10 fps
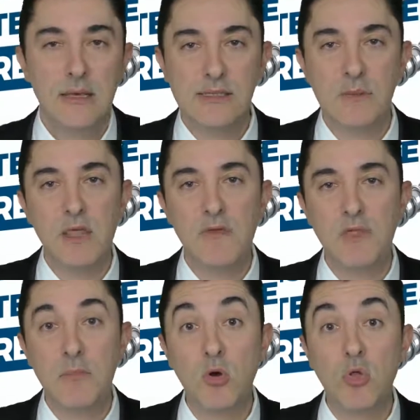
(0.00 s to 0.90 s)
c'est bien
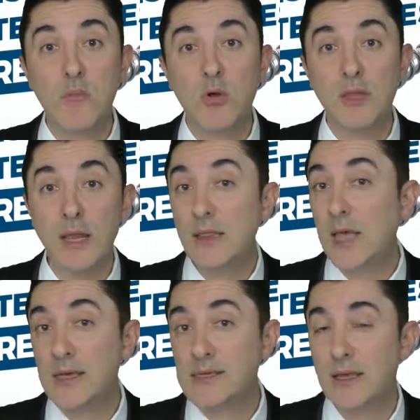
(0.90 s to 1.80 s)
évidemment d'augmenter les
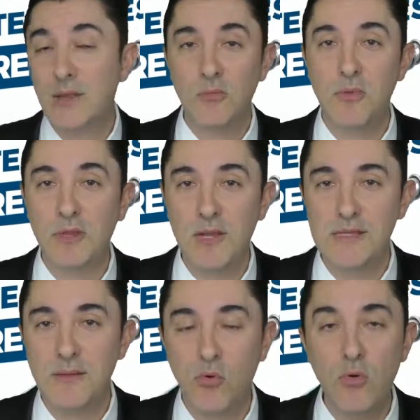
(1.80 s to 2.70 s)
taxes et d'augmenter
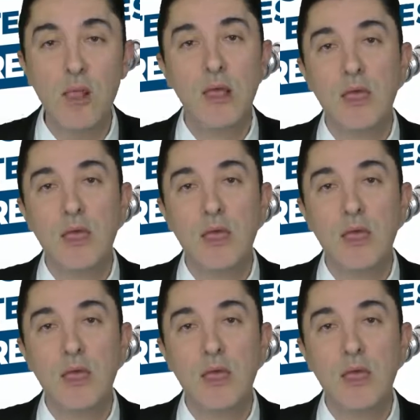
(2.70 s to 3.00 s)
les impôts.